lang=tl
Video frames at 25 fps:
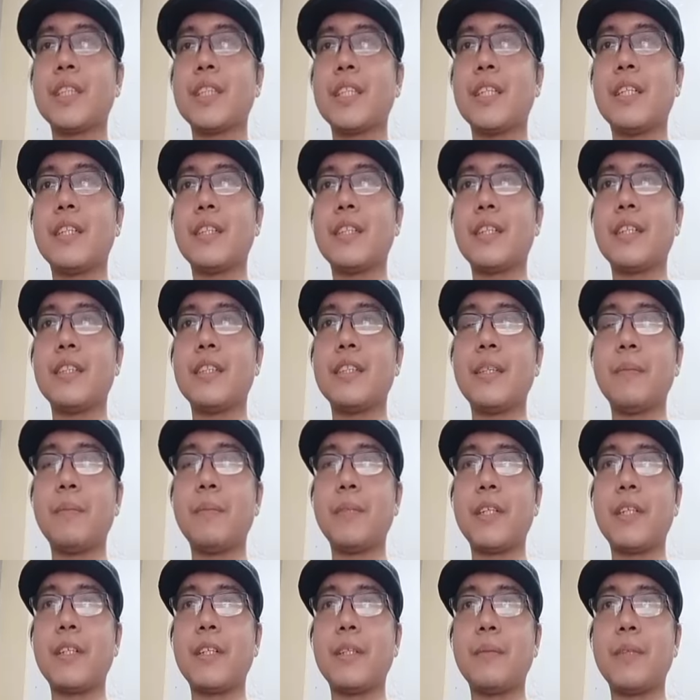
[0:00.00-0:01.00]
Ang ganda
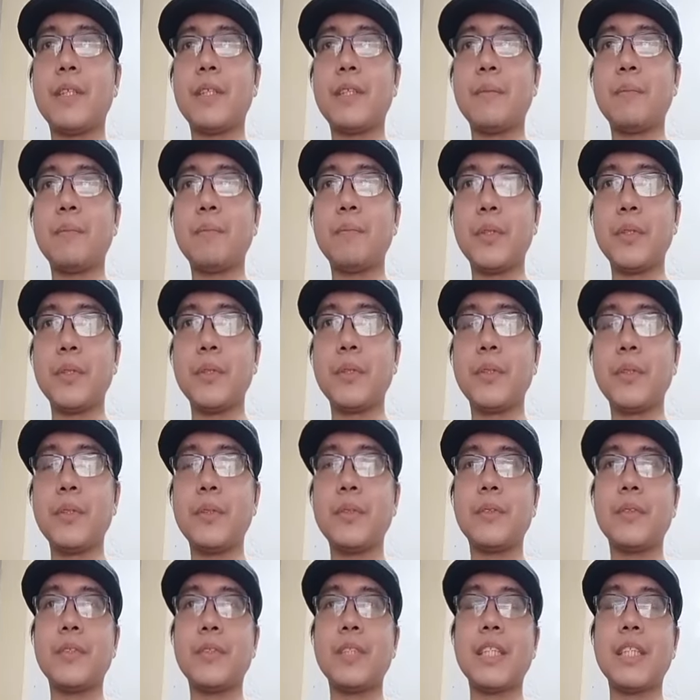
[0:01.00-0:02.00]
pa nga naman ng view. Oh.
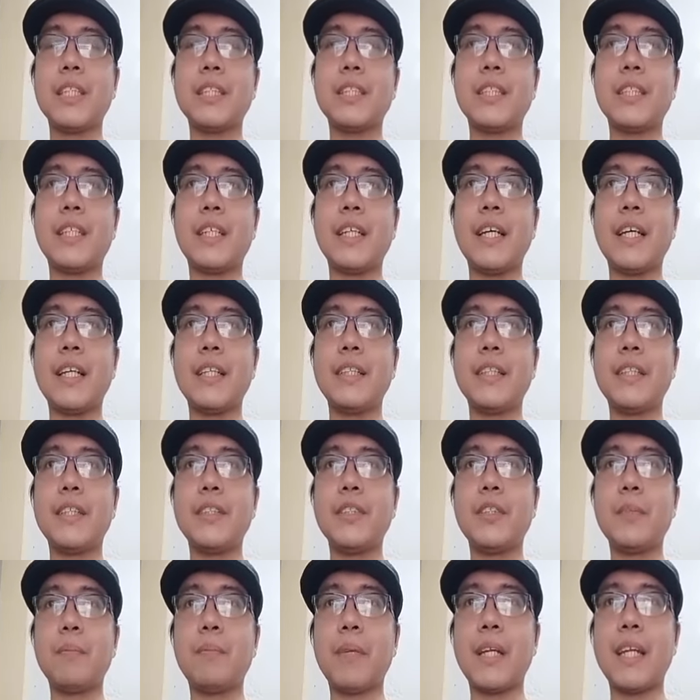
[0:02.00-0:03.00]
Diyan sa El
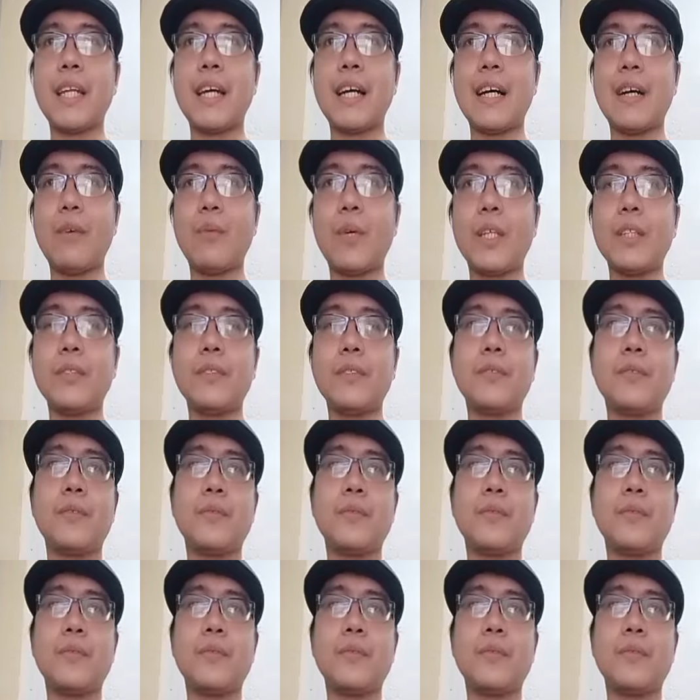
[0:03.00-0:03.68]
Nido, Palawan.